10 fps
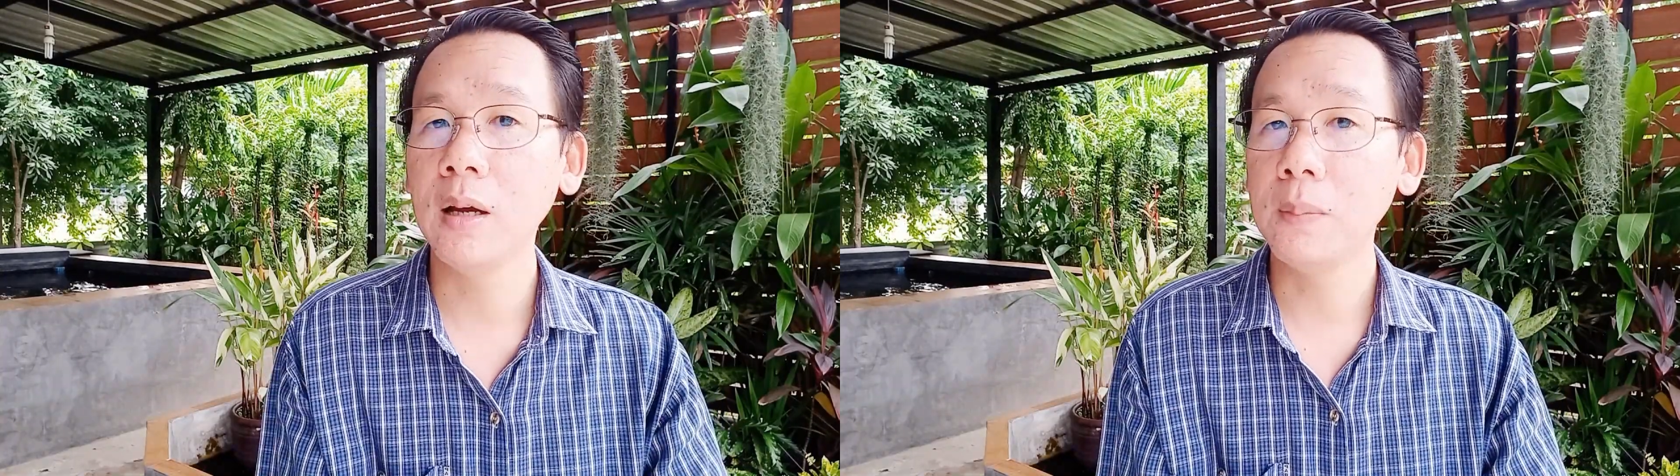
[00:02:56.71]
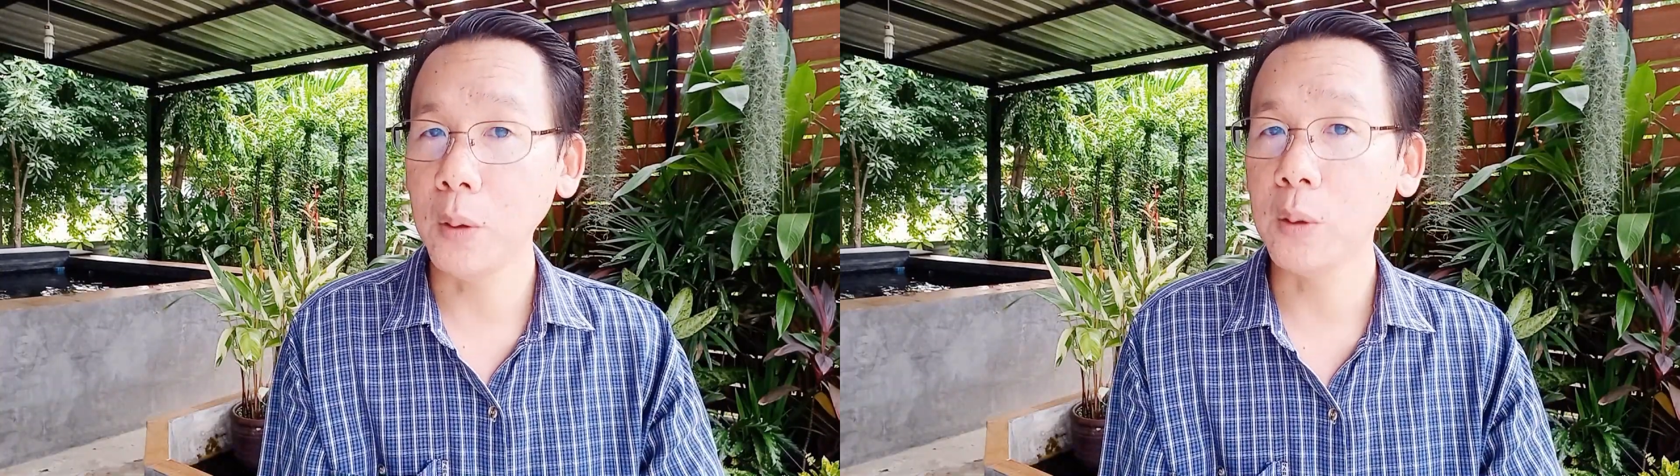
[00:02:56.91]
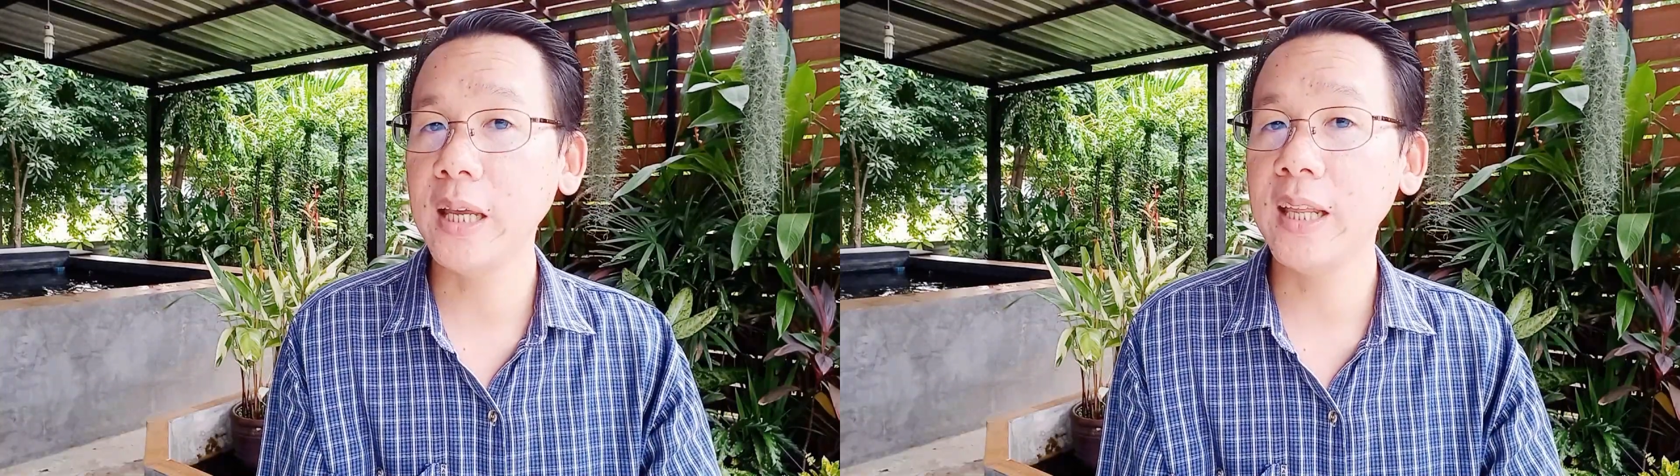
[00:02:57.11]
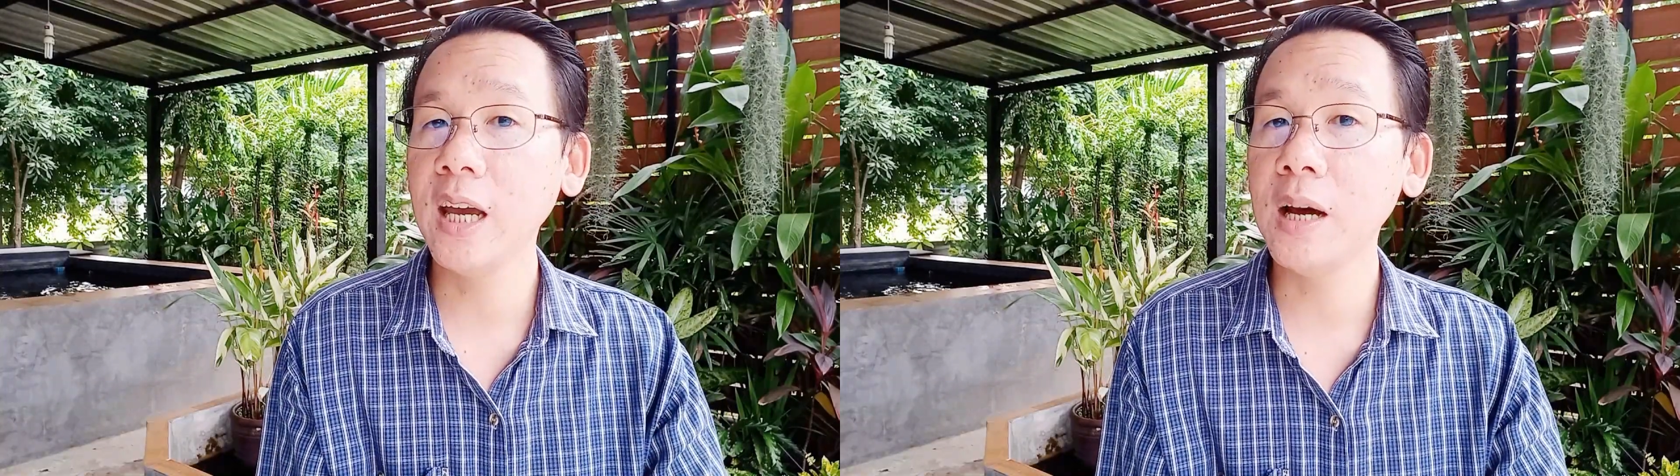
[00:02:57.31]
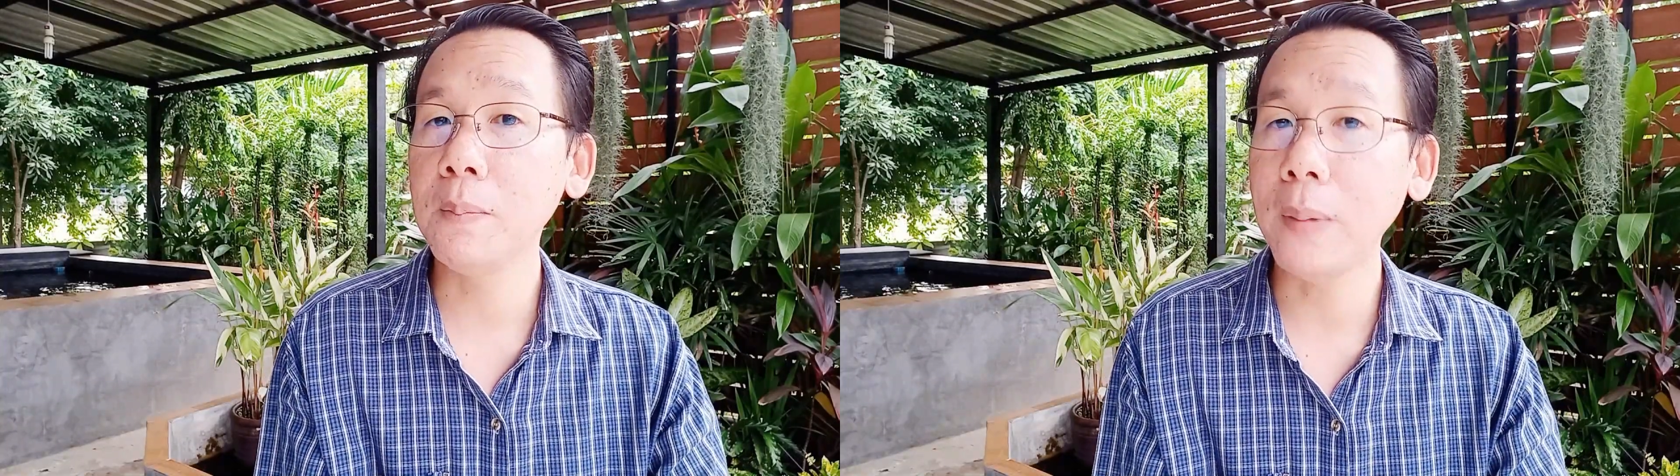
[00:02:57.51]
โปรตีนเย
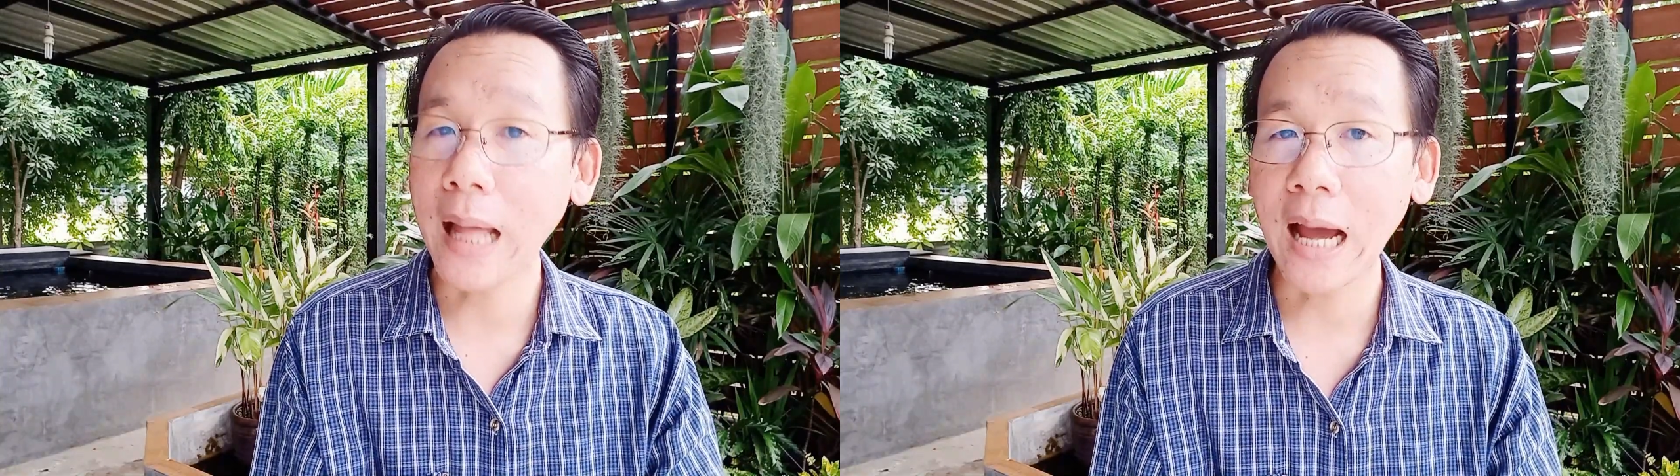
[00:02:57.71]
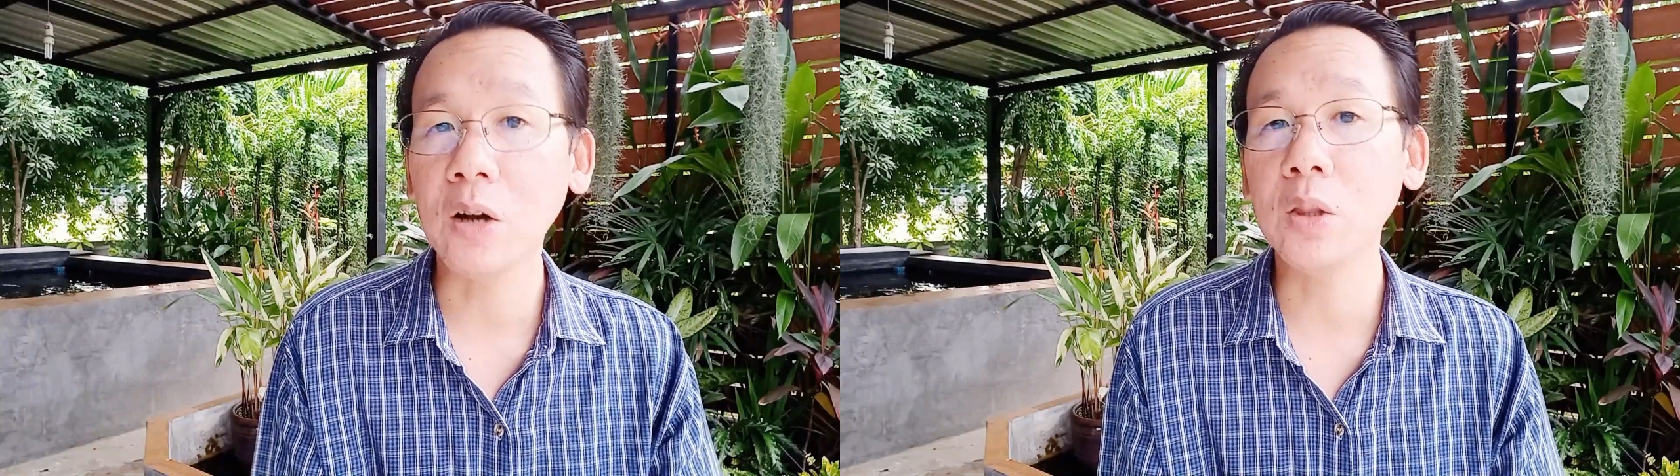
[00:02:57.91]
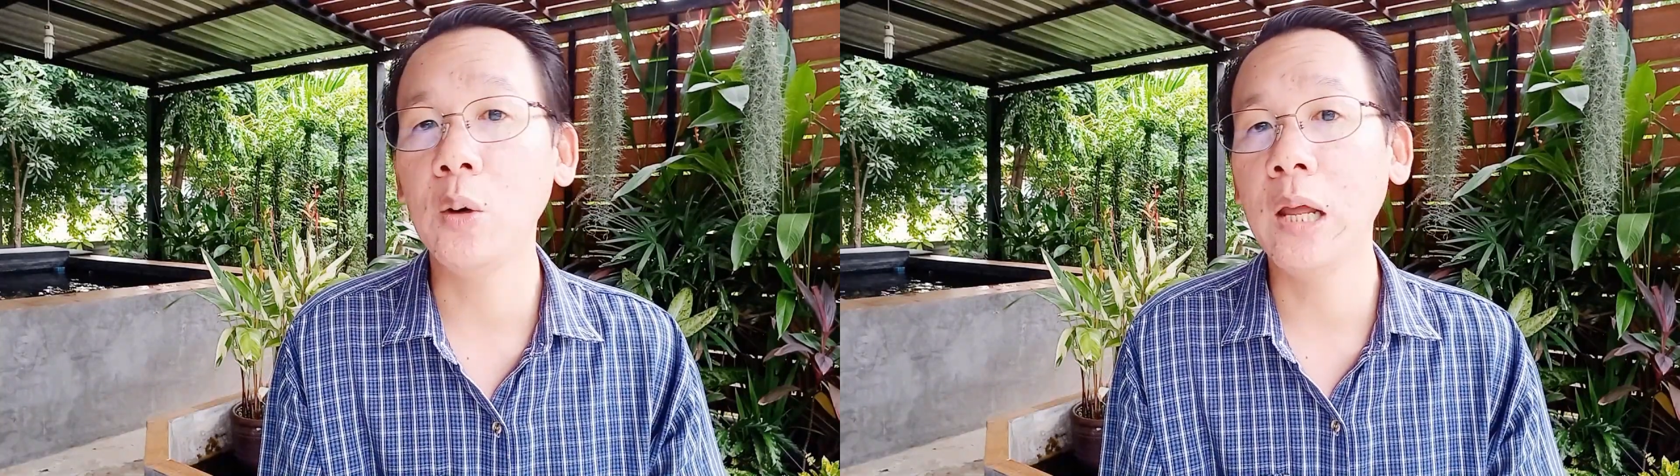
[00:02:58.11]
อะปลาก็โต